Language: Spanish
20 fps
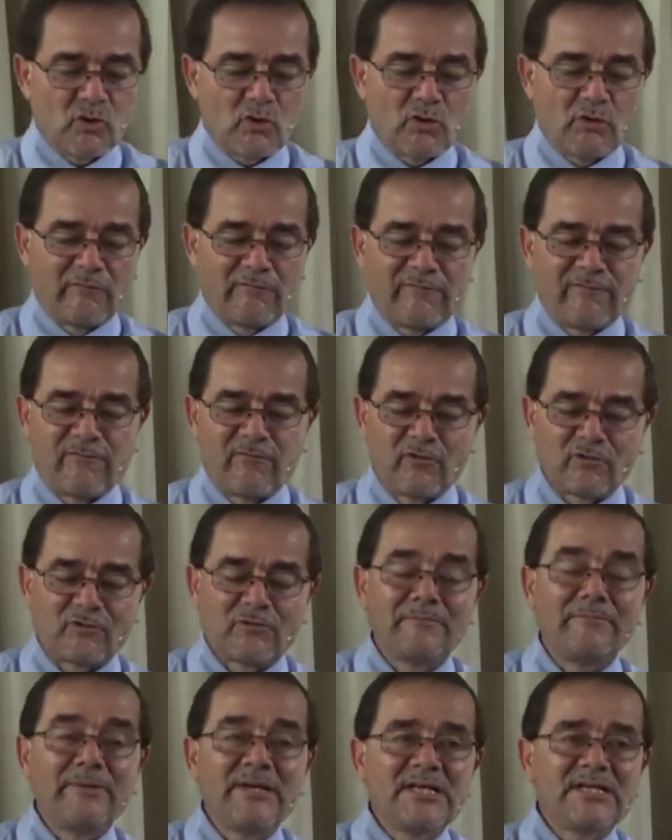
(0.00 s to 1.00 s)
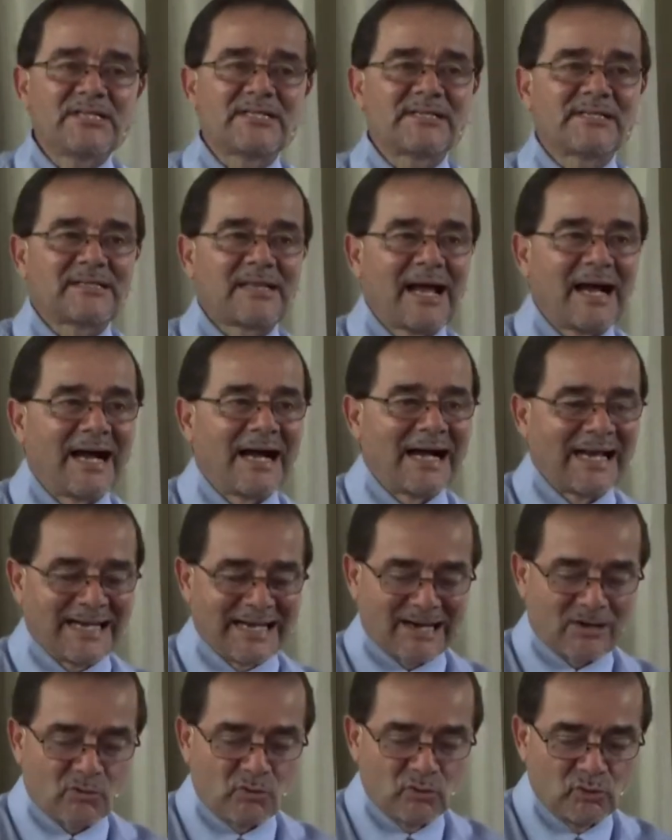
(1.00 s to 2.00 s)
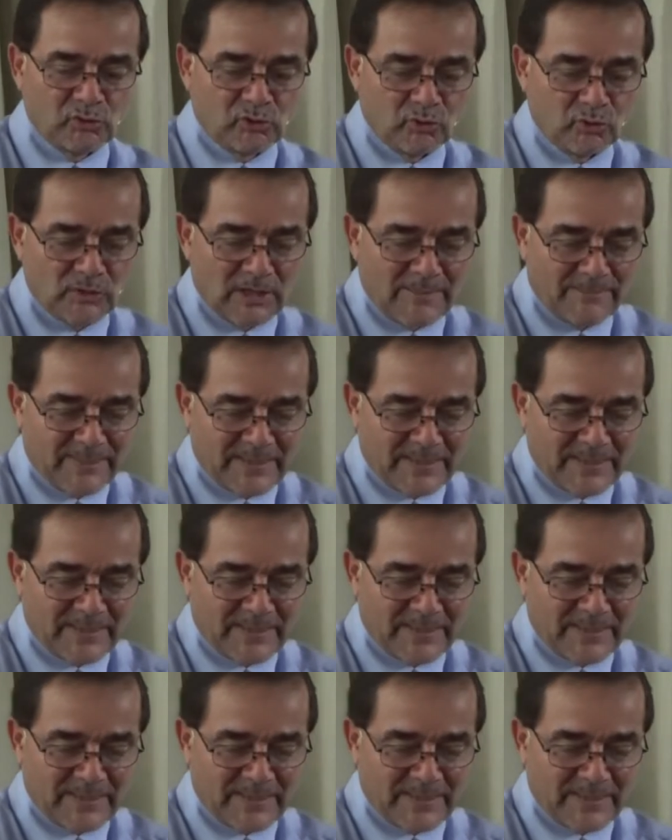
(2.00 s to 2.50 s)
conformista a la cultura